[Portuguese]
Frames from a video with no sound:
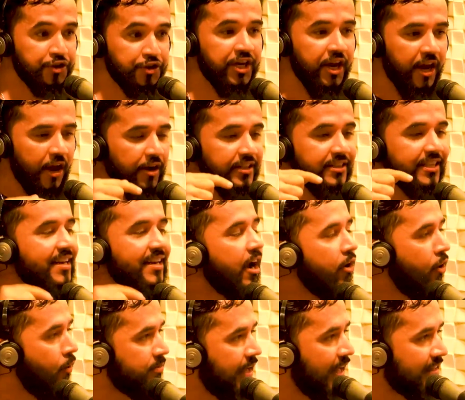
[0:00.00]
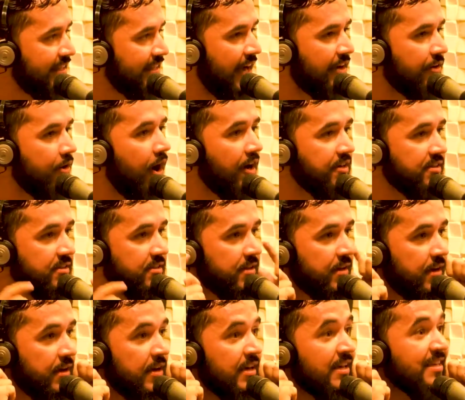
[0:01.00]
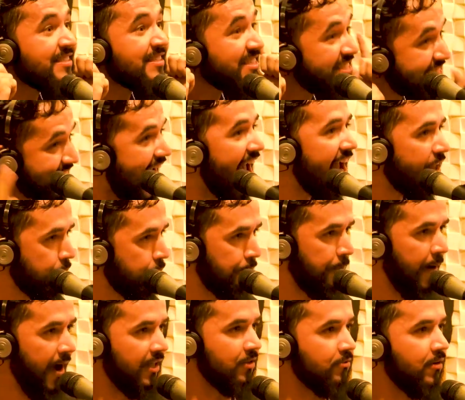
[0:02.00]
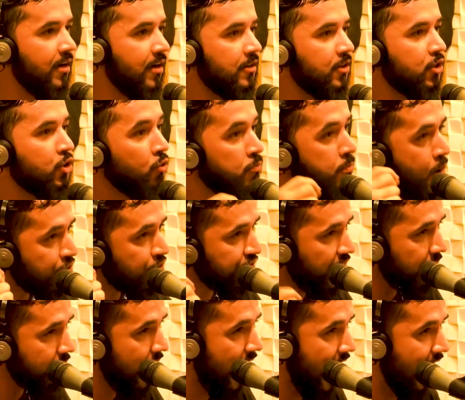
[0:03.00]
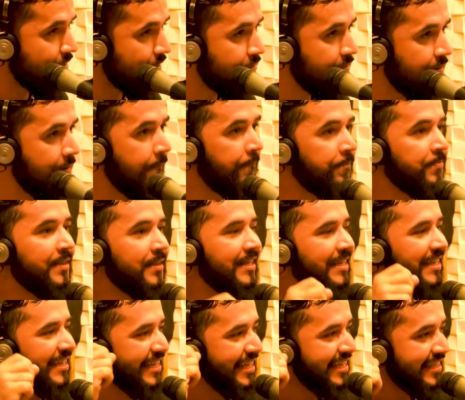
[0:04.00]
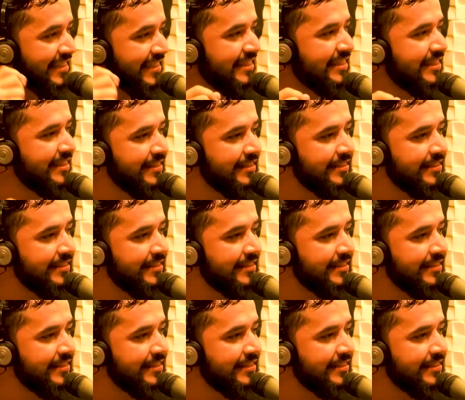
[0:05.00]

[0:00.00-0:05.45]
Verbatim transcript: Eu, eu entrei na comunidade Cairóis certo, Padre, do meu chamado e